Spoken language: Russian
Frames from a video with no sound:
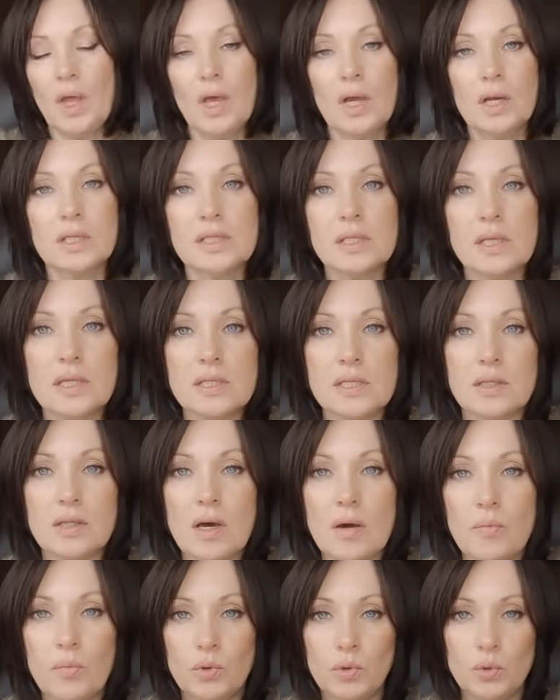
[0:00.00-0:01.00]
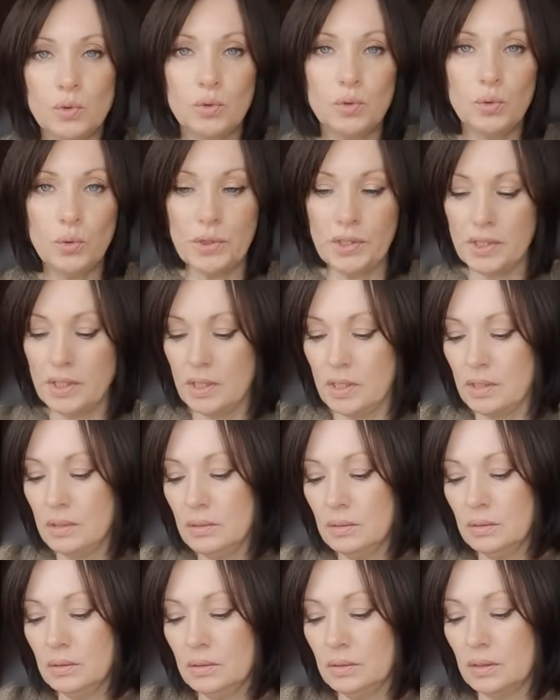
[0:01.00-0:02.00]
Кстати, там будут духи,
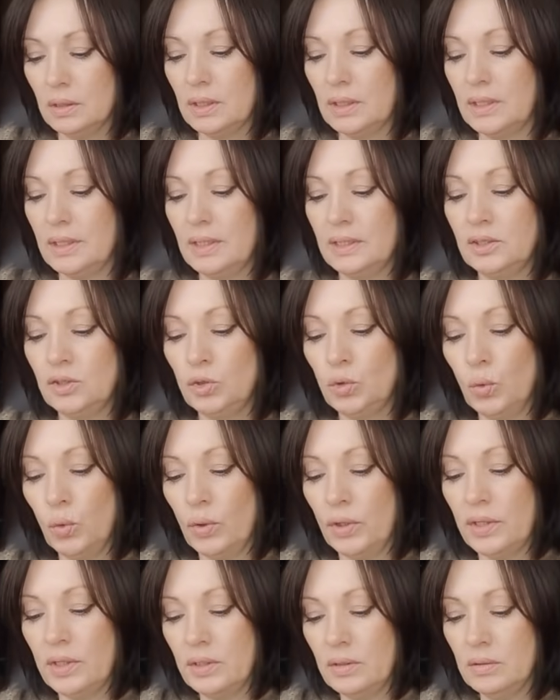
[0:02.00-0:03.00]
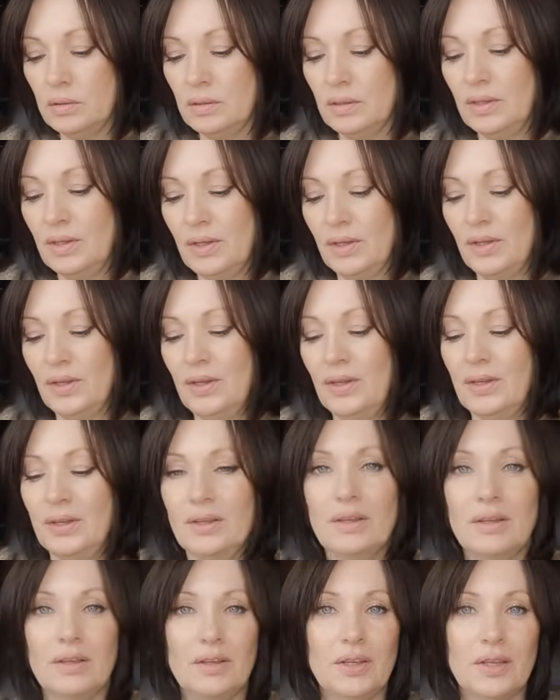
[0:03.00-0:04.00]
которые
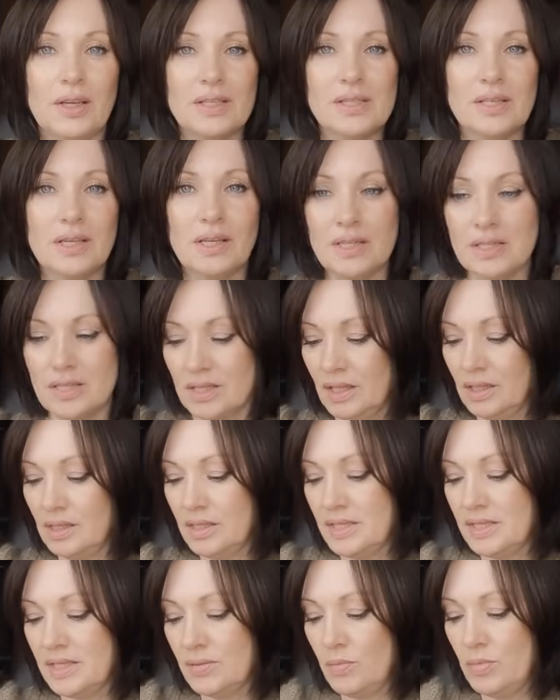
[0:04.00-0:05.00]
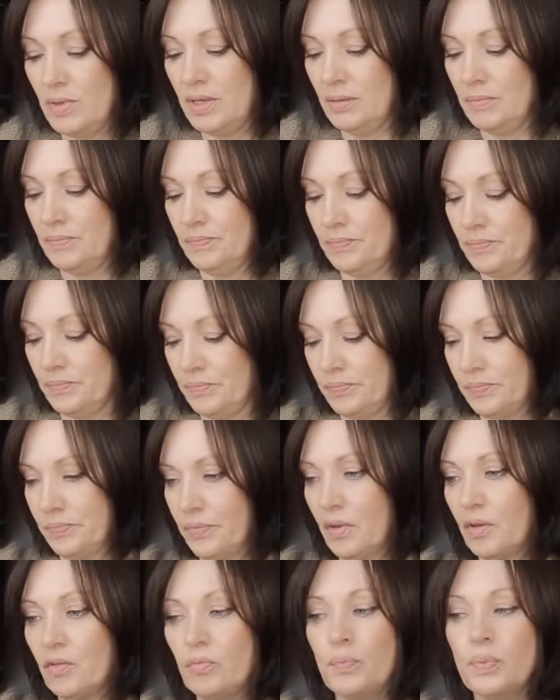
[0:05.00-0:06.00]
я заказала себе
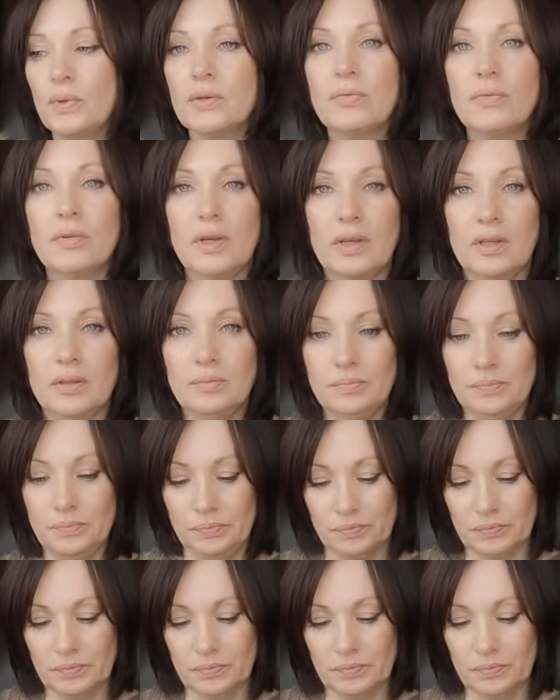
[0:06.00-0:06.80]
впервые.